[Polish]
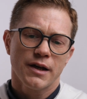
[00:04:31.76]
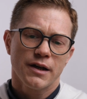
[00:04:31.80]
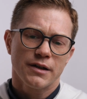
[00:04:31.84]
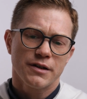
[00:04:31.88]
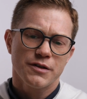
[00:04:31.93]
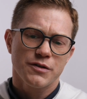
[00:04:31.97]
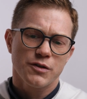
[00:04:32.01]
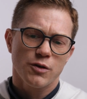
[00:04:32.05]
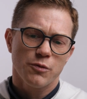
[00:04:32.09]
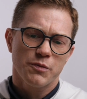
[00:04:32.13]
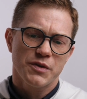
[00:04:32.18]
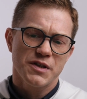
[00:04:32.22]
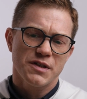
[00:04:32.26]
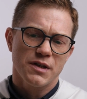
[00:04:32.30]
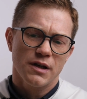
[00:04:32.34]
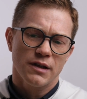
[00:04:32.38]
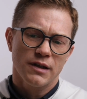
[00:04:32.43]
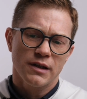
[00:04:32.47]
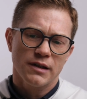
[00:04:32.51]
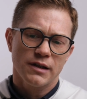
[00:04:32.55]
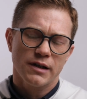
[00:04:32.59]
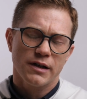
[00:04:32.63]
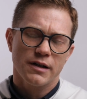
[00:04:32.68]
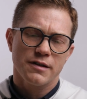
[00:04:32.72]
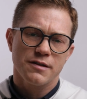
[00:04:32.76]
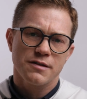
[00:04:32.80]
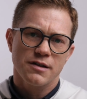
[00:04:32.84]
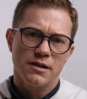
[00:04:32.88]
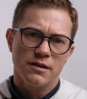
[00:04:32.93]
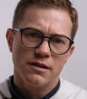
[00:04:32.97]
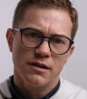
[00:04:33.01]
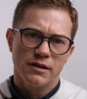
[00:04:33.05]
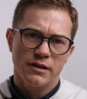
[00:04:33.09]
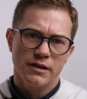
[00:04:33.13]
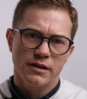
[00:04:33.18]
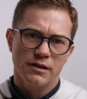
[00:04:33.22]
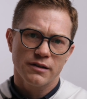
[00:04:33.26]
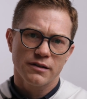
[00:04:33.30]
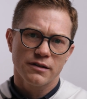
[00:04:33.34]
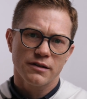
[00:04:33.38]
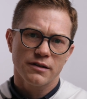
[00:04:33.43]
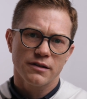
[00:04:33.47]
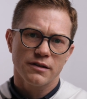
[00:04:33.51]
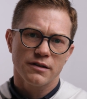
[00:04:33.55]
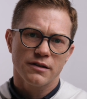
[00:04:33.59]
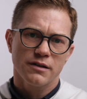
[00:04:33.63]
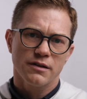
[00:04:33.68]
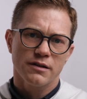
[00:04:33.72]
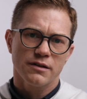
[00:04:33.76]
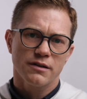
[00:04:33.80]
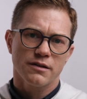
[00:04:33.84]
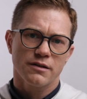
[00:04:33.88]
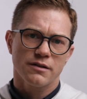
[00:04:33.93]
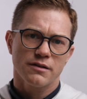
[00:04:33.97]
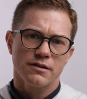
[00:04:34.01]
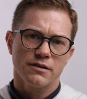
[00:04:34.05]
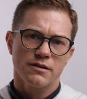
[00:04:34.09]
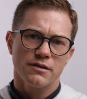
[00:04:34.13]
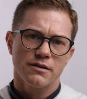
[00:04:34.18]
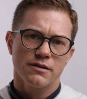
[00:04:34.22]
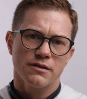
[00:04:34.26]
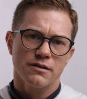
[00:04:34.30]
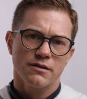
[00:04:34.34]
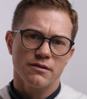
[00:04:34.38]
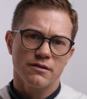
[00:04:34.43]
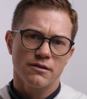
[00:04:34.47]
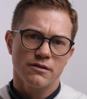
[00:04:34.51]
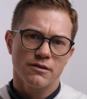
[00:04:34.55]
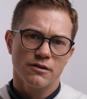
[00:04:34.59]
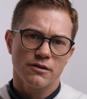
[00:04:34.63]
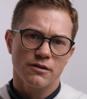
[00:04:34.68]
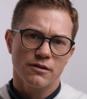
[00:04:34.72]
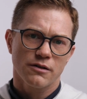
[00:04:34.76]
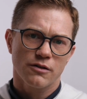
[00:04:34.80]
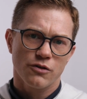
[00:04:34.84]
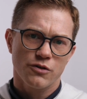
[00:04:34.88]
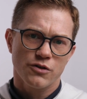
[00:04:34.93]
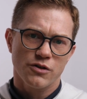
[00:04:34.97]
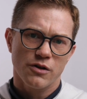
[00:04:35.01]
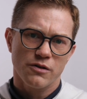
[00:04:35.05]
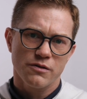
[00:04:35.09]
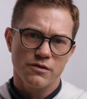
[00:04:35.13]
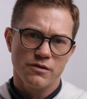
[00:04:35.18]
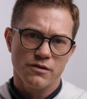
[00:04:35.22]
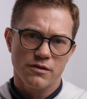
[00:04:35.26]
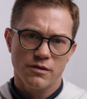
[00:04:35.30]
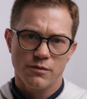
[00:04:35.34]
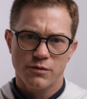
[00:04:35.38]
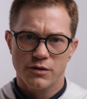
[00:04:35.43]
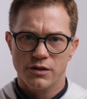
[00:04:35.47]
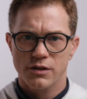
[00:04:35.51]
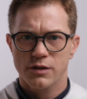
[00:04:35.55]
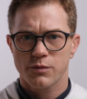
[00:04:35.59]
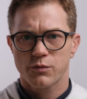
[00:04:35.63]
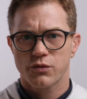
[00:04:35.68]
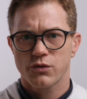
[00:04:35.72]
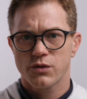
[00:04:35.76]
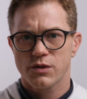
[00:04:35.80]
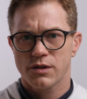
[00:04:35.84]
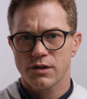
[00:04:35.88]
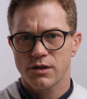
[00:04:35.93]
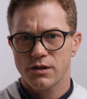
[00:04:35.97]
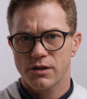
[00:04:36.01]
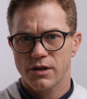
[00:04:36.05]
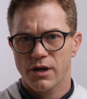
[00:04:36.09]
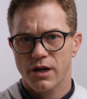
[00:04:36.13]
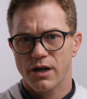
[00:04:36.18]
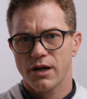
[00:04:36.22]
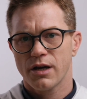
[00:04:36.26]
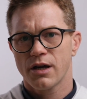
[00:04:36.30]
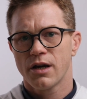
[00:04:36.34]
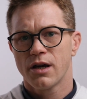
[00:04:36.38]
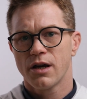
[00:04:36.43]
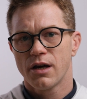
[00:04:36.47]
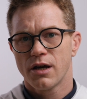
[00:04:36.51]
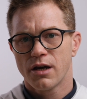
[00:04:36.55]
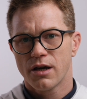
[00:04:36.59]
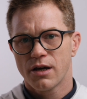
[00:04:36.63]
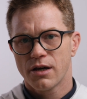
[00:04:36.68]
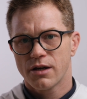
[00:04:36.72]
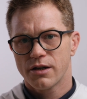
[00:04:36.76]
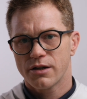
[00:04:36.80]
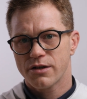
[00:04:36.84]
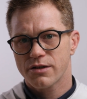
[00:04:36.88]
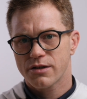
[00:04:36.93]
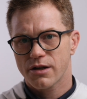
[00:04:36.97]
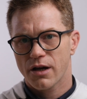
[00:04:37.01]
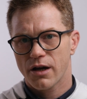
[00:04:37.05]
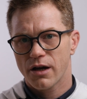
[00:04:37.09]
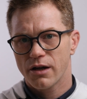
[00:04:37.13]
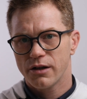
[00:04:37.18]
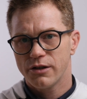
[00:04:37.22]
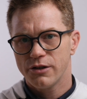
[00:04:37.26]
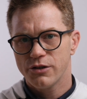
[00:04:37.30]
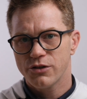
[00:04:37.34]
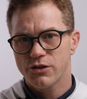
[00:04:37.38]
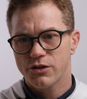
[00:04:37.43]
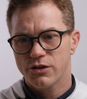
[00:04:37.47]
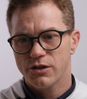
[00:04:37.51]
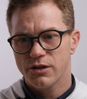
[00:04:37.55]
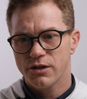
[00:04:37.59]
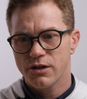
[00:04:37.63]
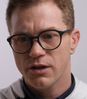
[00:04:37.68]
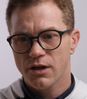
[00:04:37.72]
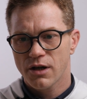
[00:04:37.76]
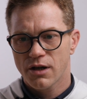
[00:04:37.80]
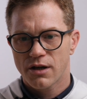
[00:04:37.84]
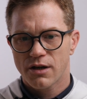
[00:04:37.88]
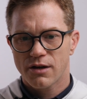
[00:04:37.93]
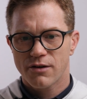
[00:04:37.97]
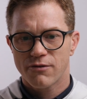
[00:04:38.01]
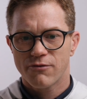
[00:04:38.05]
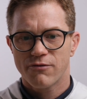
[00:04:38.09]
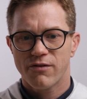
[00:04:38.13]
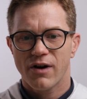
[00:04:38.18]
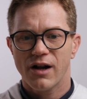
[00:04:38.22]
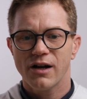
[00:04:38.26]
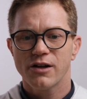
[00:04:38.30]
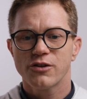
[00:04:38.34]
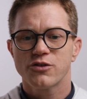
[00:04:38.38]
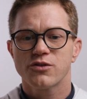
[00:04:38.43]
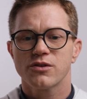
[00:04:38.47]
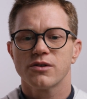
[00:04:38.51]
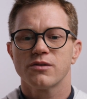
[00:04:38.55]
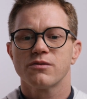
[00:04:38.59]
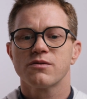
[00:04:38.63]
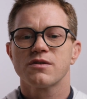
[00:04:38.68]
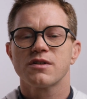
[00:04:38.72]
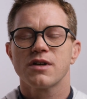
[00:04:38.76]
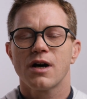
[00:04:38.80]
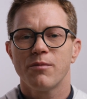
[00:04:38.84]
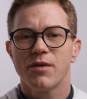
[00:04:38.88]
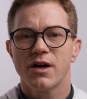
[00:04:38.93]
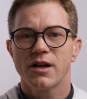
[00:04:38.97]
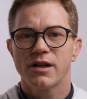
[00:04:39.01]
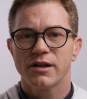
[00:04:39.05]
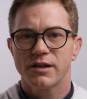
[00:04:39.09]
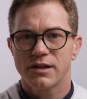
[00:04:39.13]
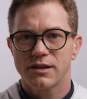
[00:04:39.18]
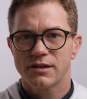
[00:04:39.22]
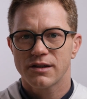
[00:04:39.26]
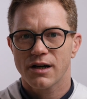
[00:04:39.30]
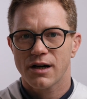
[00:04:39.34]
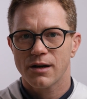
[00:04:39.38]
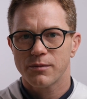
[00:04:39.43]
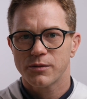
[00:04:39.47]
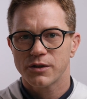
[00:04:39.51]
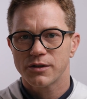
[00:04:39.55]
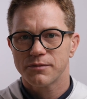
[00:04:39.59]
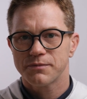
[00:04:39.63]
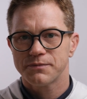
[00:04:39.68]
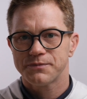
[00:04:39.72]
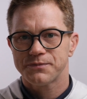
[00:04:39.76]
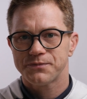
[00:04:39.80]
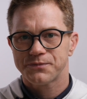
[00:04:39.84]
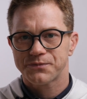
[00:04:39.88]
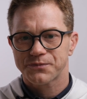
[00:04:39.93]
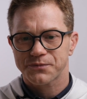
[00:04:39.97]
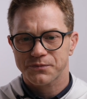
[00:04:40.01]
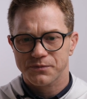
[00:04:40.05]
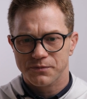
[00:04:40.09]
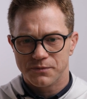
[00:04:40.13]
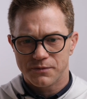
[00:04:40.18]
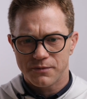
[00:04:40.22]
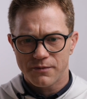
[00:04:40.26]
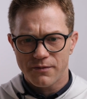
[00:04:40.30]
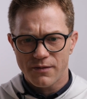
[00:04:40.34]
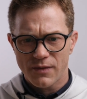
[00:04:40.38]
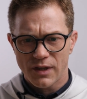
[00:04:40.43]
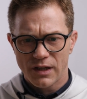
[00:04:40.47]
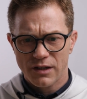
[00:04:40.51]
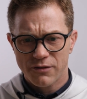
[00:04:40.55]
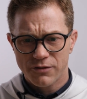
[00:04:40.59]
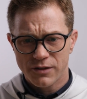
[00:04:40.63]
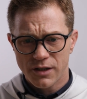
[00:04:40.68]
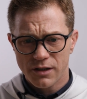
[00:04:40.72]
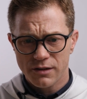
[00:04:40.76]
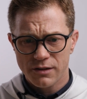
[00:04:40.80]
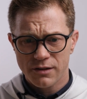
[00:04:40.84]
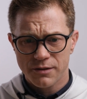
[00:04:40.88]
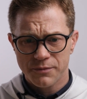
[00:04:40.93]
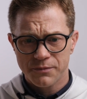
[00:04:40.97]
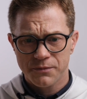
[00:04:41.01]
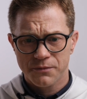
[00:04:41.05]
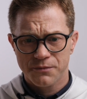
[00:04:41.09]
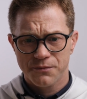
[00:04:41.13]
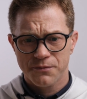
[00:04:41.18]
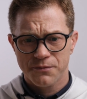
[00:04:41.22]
jest opisana taka scena, kiedy e, kroczący przez pustynię Izraelici walczą z Amalekitami. I wtedy